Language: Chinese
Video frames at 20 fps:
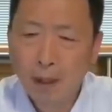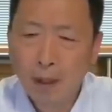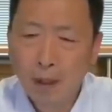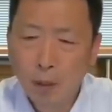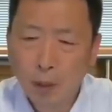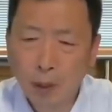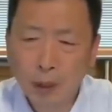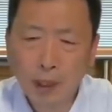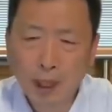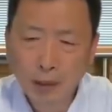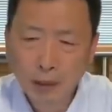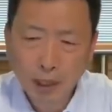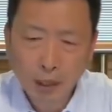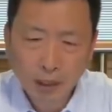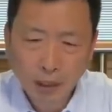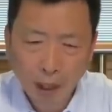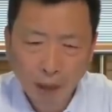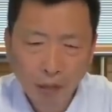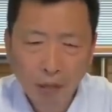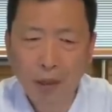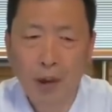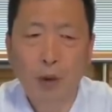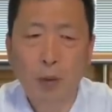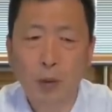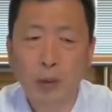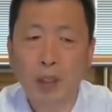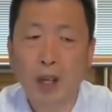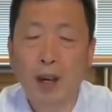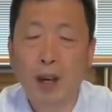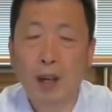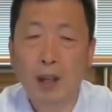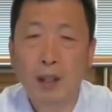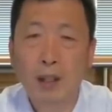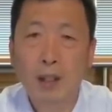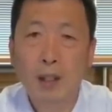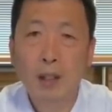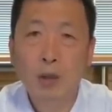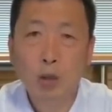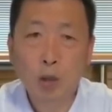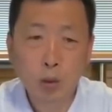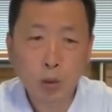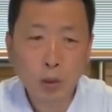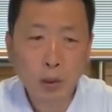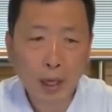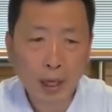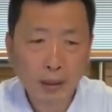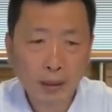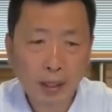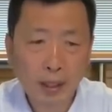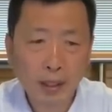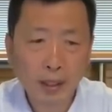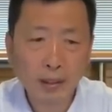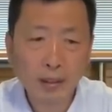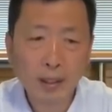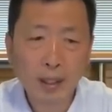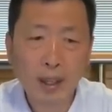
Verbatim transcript: 我当时正走着，突然听